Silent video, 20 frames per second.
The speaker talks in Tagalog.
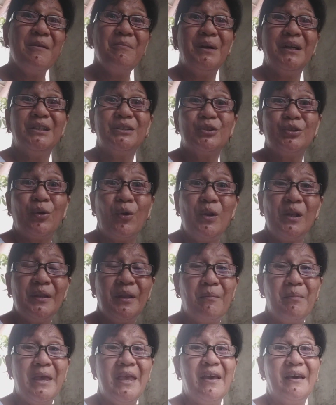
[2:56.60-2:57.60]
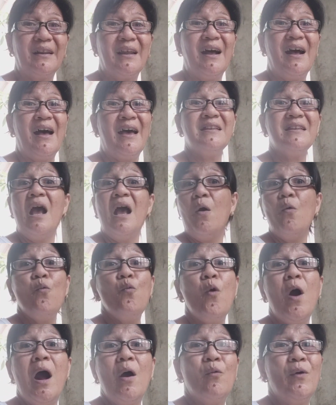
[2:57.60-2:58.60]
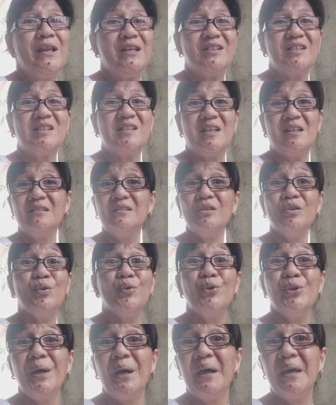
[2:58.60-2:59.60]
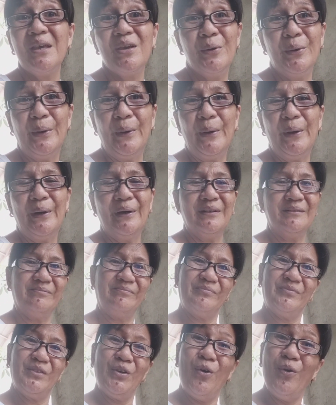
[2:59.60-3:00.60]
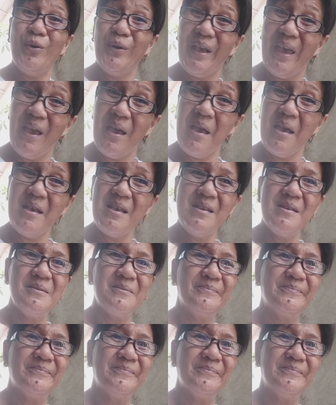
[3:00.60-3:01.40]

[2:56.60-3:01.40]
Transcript: mga troll na bayaran. Wawalisin ko na kayo. Okay?